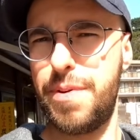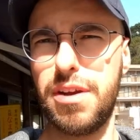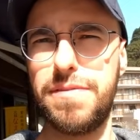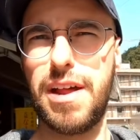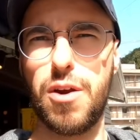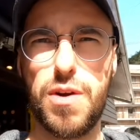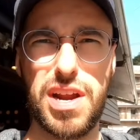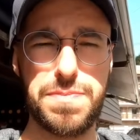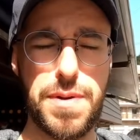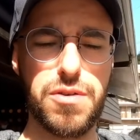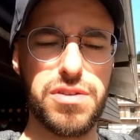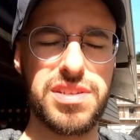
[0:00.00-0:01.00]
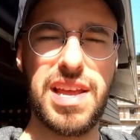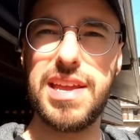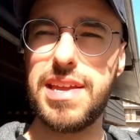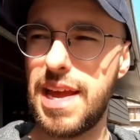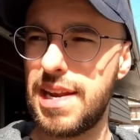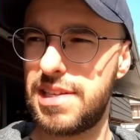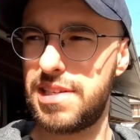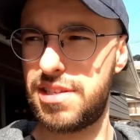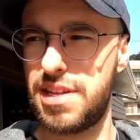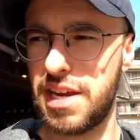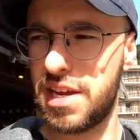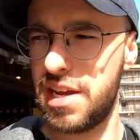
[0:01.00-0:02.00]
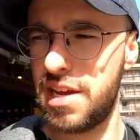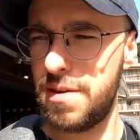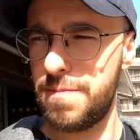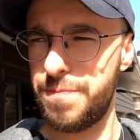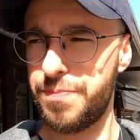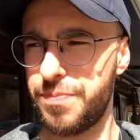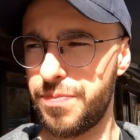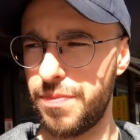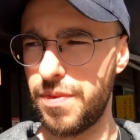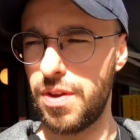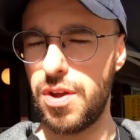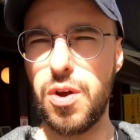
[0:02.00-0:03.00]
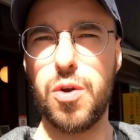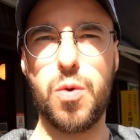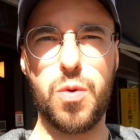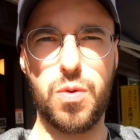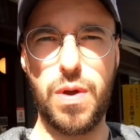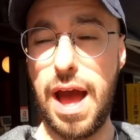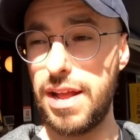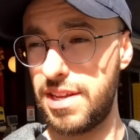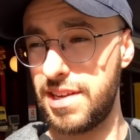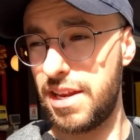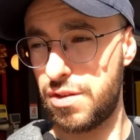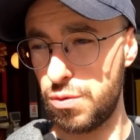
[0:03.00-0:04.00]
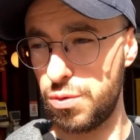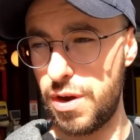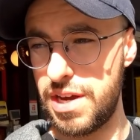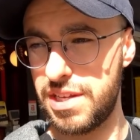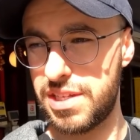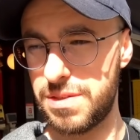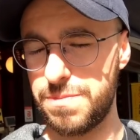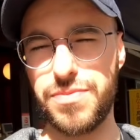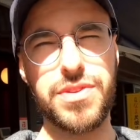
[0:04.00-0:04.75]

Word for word: pelo valor, a gente pagou 100 ienes esse daqui. Com dois, né? Ah, 100 ienes com dois? É.